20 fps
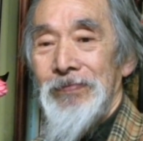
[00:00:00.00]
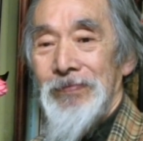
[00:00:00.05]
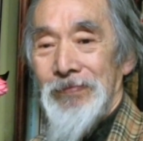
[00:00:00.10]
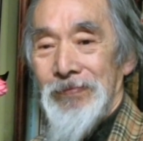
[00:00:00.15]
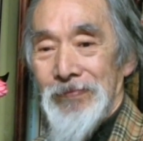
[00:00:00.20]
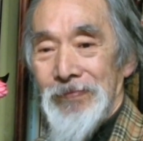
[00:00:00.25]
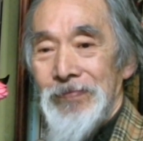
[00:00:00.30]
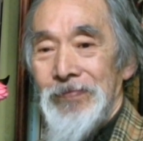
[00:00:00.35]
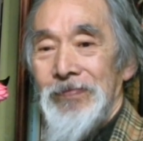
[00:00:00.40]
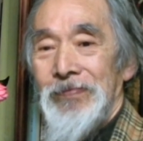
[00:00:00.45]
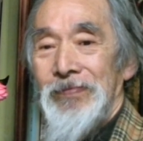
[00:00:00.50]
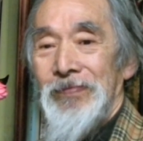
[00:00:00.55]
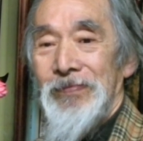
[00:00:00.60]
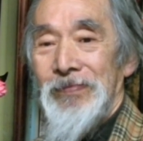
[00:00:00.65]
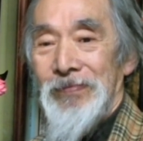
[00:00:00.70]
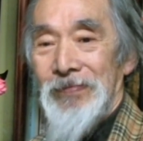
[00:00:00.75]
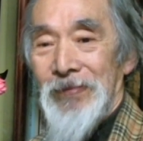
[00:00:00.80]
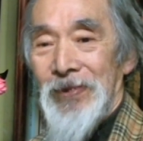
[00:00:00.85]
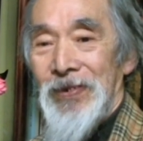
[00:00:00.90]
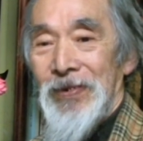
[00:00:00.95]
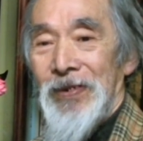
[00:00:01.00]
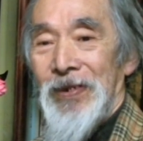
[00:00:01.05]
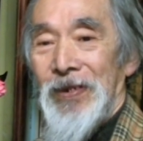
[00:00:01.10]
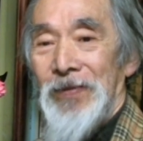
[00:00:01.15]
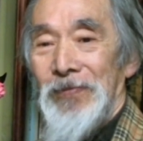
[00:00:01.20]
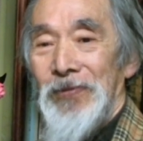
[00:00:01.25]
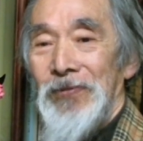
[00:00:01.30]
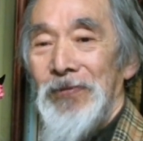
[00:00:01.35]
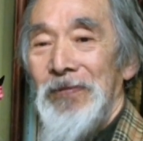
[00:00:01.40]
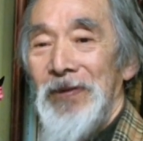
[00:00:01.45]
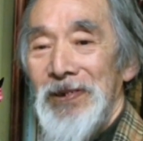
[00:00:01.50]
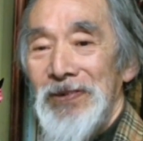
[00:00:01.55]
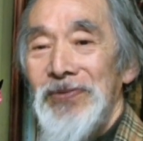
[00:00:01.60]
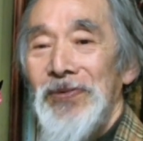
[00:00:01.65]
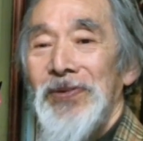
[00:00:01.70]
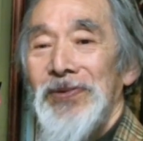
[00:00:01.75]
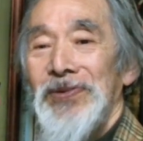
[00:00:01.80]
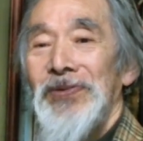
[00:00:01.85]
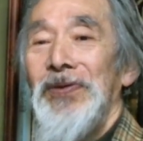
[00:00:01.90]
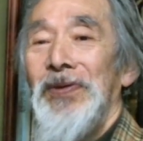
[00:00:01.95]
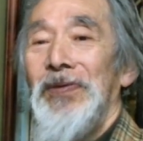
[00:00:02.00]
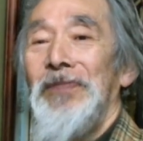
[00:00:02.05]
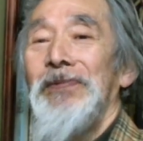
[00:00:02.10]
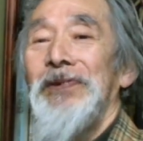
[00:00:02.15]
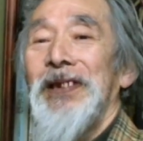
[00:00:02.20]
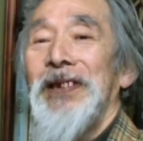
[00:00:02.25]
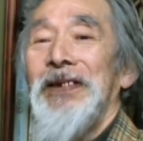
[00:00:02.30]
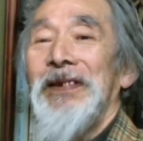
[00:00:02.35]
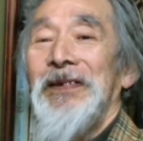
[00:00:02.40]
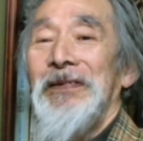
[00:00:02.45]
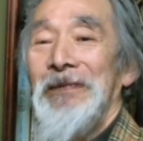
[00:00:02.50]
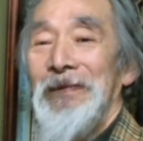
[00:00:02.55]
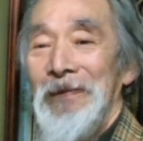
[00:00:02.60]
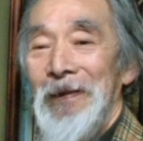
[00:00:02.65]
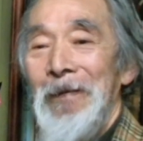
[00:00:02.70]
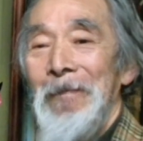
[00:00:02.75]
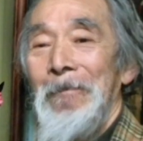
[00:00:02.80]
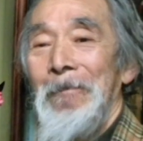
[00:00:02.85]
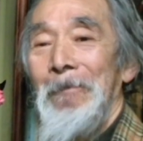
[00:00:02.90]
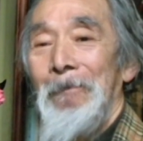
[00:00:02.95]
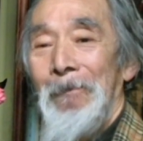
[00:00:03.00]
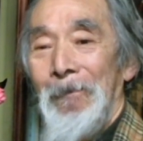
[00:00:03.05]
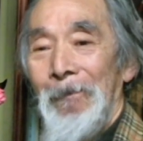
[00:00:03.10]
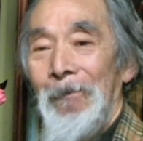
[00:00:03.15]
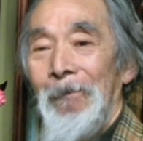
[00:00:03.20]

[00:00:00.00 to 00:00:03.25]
ろでありますよね。だから僕はそう思ってるけどね。なるほど。